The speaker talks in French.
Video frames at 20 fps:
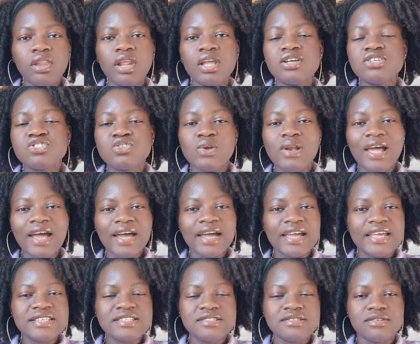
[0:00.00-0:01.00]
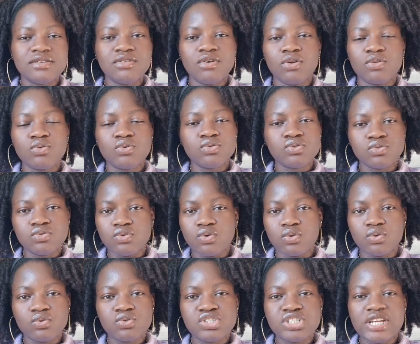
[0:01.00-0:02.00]
cela reste dans nos,
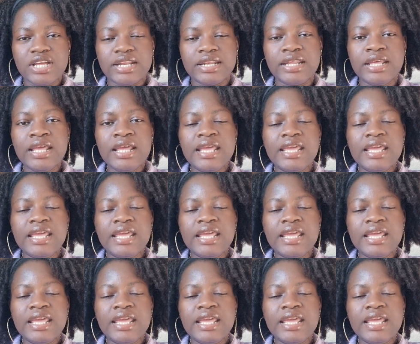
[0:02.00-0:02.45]
nos gènes.